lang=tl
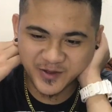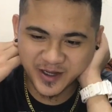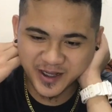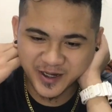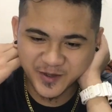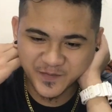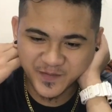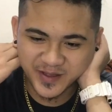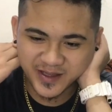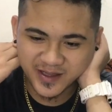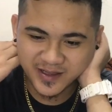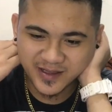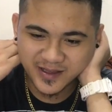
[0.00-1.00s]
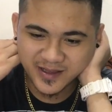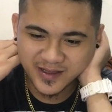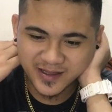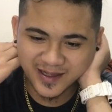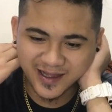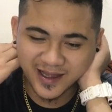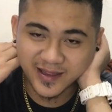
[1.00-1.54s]
talaga ng beat
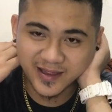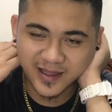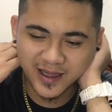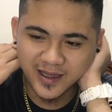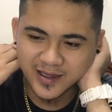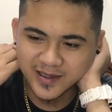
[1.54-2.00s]
Ang ganda